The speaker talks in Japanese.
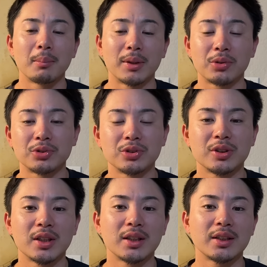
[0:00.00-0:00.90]
まあ、途中
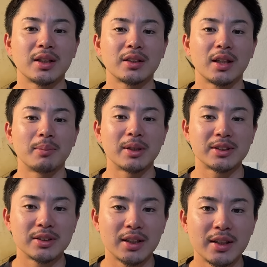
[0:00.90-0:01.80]
から出てきた
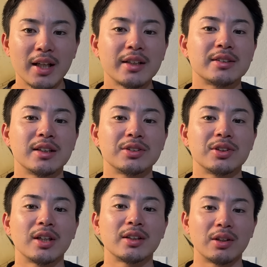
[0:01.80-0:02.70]
増田大輝選手
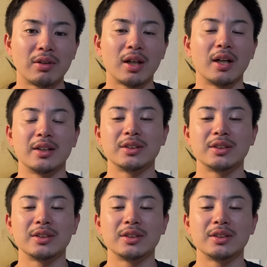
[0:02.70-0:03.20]
であったりとか、